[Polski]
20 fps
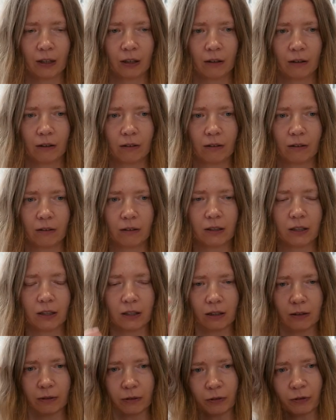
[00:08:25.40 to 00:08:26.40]
E,
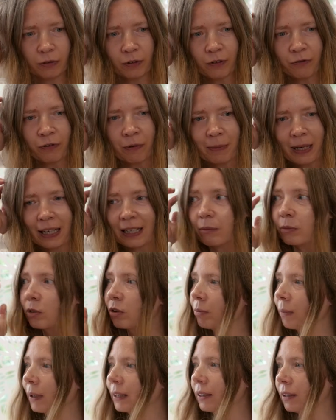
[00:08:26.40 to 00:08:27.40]
z wymiarem
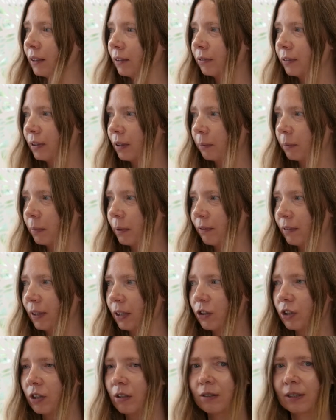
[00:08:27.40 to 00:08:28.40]
normatywnym,
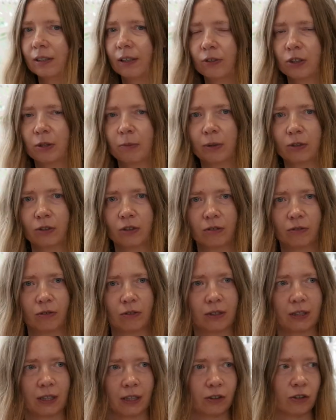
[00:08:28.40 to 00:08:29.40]
prawda? Czyli on zawsze będzie
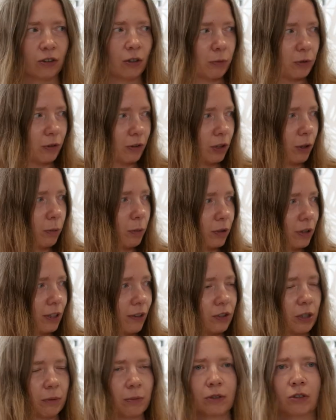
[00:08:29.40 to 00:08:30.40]
związany, dobro, dobro
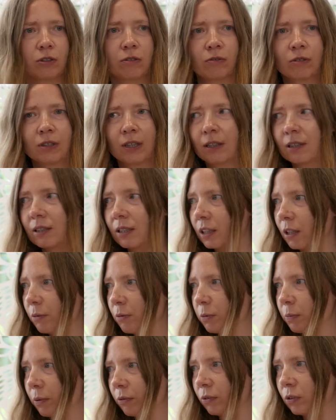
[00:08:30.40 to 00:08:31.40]
zawsze będzie związane z
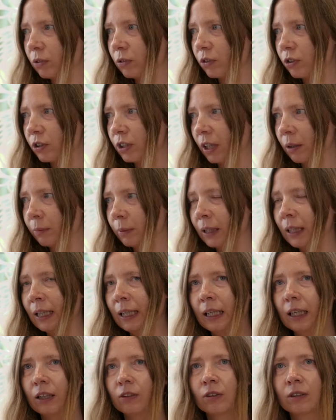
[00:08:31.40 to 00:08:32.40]
jakimiś powinnościami.
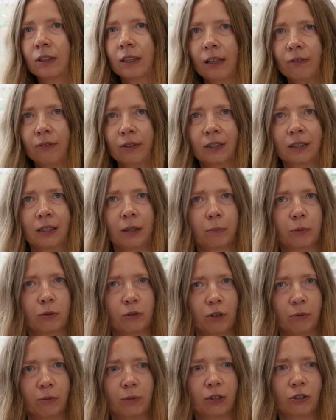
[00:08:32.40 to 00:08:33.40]
I to nawet na
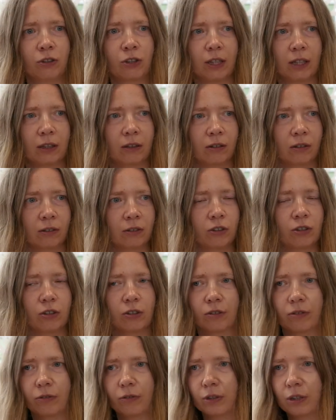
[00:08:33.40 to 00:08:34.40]
poziomie niczego, niczy
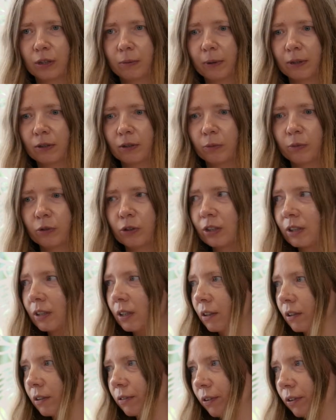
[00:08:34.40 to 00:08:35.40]
oczywiście bardzo by się
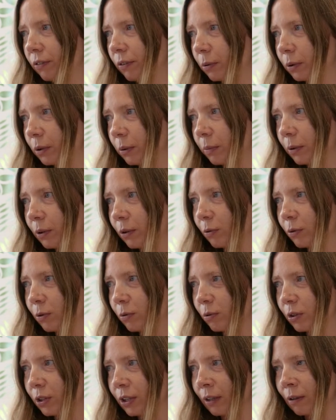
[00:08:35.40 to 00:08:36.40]
zdenerwował, gdyby to
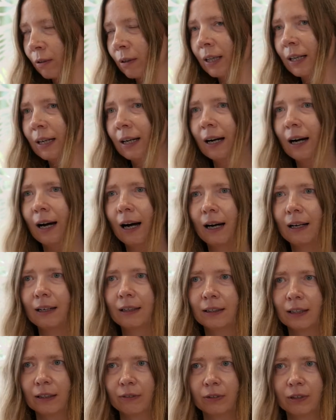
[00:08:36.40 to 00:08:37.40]
usłyszał,
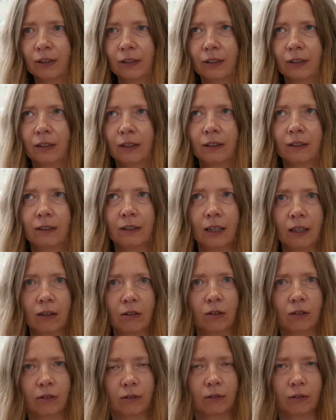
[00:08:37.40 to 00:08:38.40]
ale nawet na
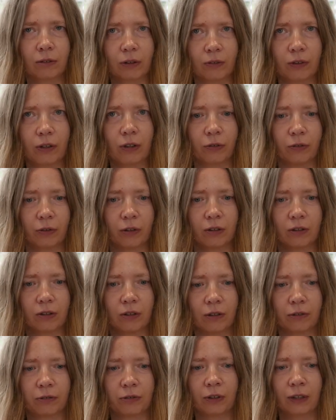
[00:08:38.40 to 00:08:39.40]
jego, w jego
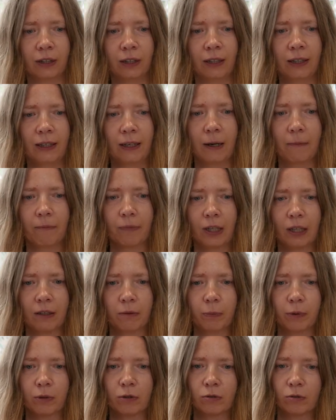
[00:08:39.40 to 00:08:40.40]
filozofii ten
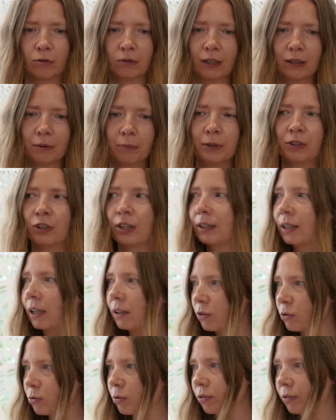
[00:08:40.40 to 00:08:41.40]
postulat bycia
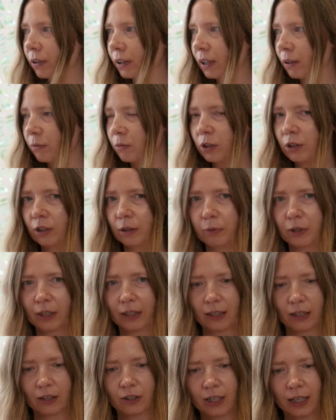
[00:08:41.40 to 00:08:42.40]
nad człowiekiem, czyli
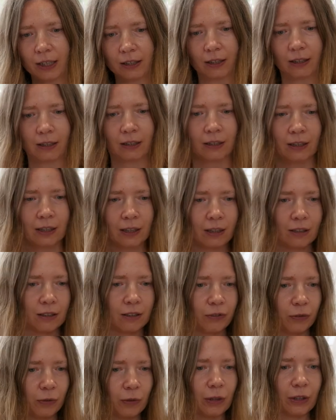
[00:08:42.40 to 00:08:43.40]
przekraczania
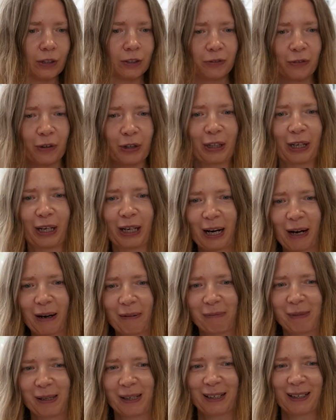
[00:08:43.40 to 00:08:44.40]
swój, swoich
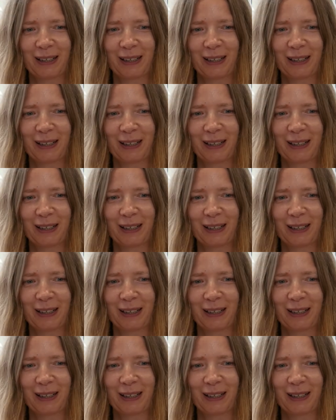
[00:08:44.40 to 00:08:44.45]
ram, em,